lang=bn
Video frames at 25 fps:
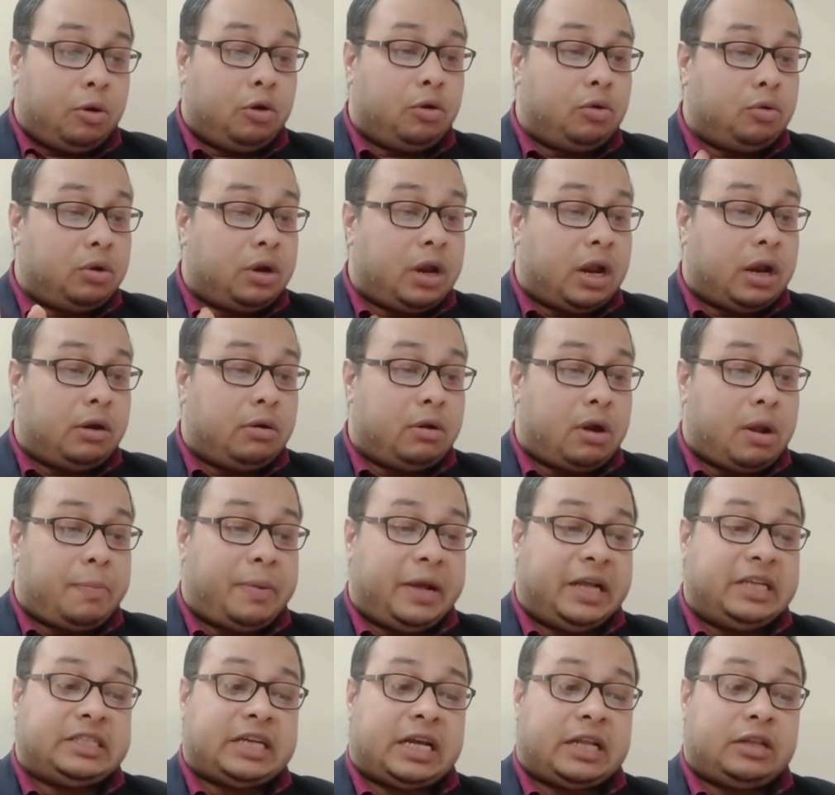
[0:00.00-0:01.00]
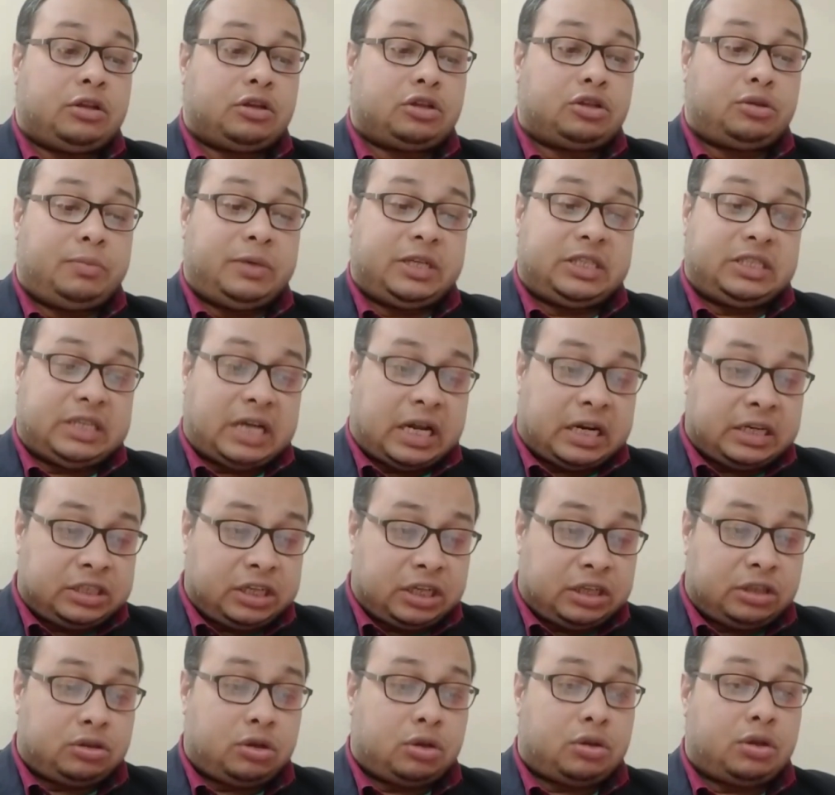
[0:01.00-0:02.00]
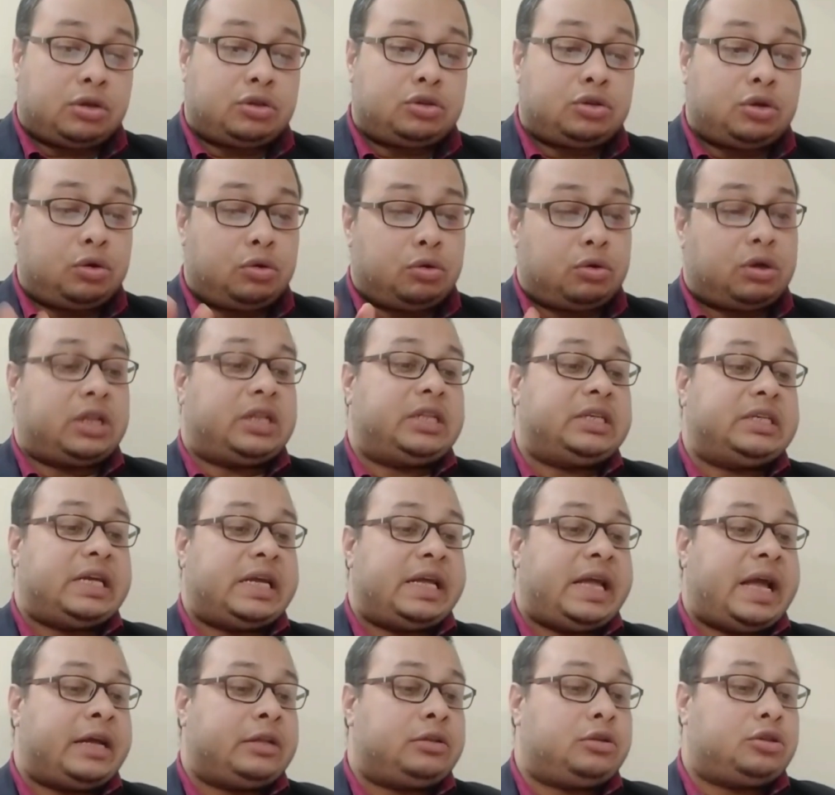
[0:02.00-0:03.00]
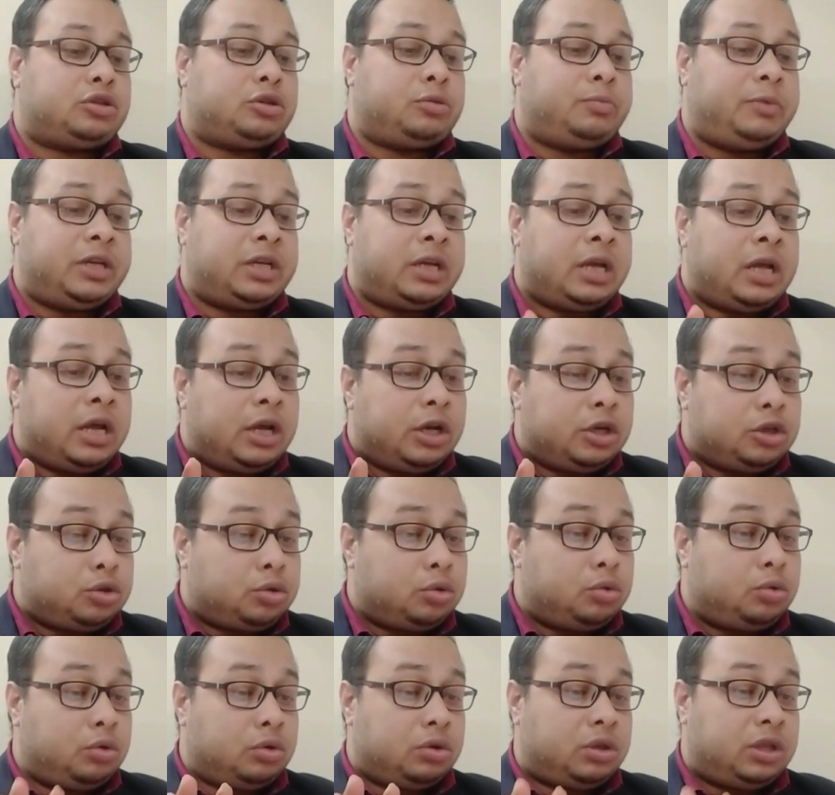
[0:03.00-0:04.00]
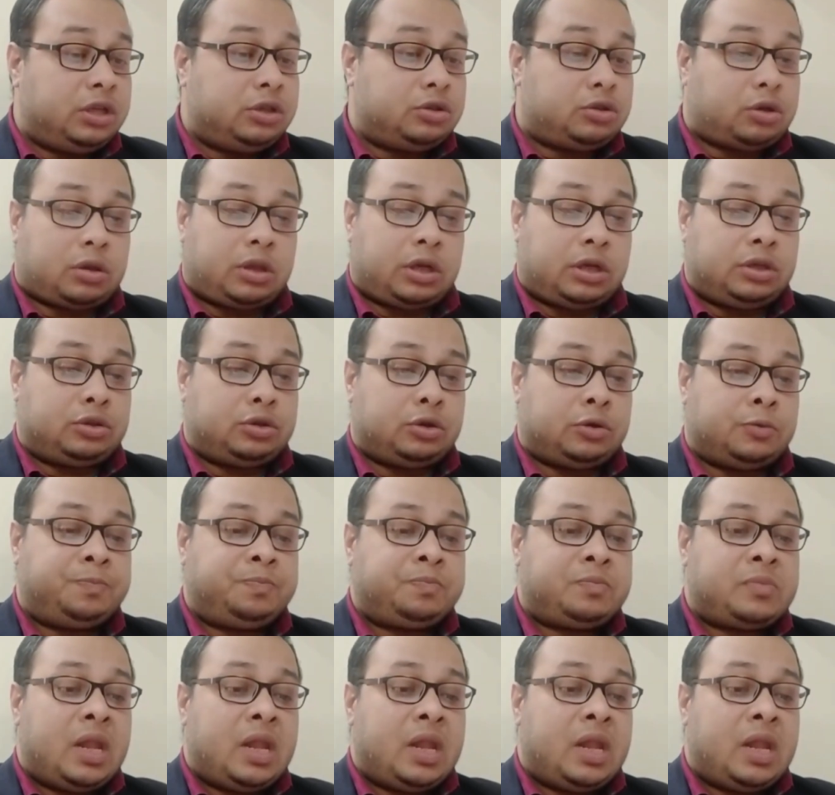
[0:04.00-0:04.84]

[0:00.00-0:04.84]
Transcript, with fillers: এবং অন্যান্যরা পায় চার দশমিক চার সাত শতাংশ নোটাতে যায় এক দশমিক শূন্য তিন শতাংশ